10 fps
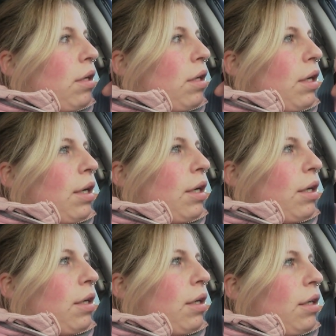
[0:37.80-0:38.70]

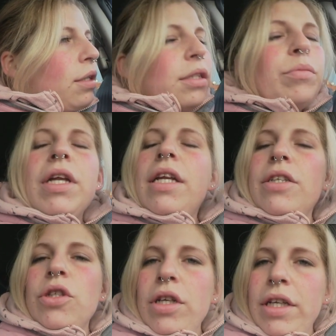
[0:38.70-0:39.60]
Äh, die Millie
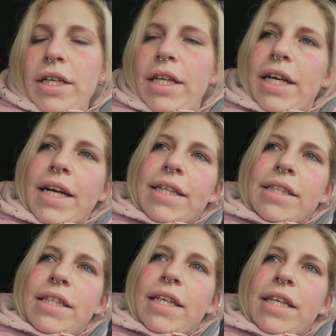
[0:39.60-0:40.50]
ist schon im
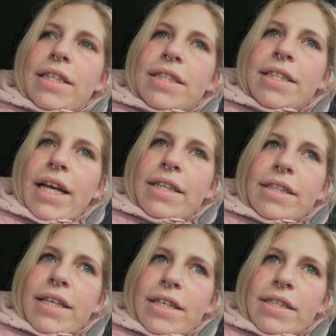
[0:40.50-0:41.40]
Kindergarten, die geht seit
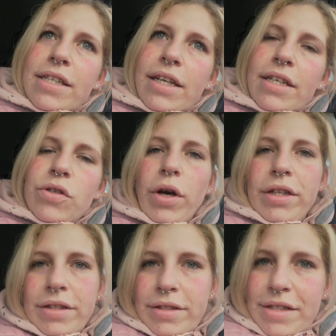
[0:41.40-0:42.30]
gestern, also
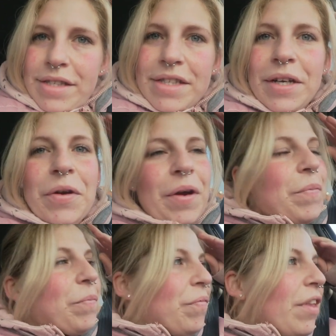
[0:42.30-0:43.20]
heute ist Dienstag, ja.
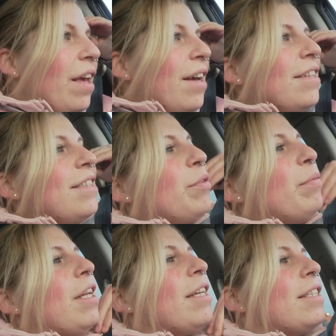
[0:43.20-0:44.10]
Die
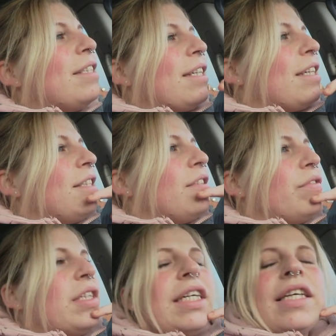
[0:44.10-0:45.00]
Millie geht seit gestern
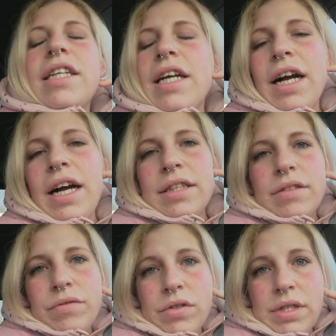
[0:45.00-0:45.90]
wieder in den
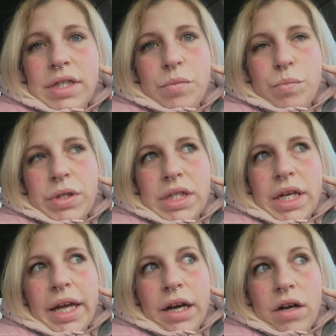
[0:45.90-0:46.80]
Kindergarten von 7 bis
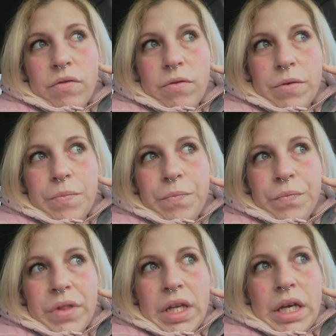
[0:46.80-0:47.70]
11.
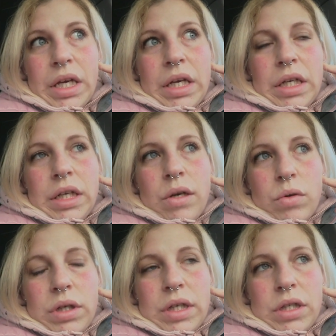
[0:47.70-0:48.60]
Der
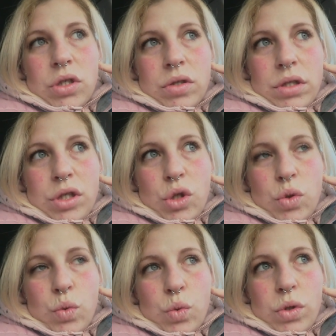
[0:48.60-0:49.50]
Luca geht schon in die
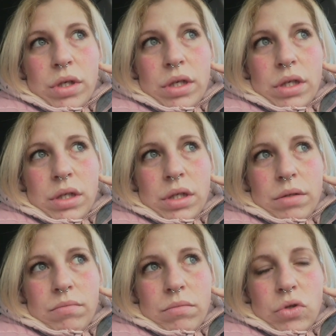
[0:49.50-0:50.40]
Schule
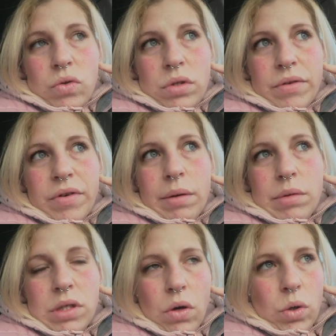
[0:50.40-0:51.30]
und der Fabi
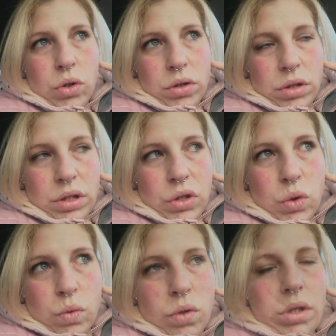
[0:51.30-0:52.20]
ist auch schon in der
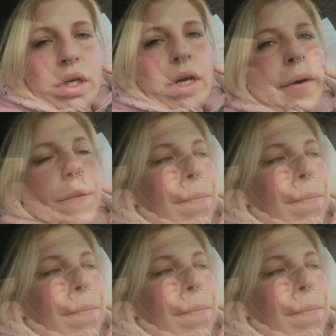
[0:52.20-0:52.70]
Schule, genau.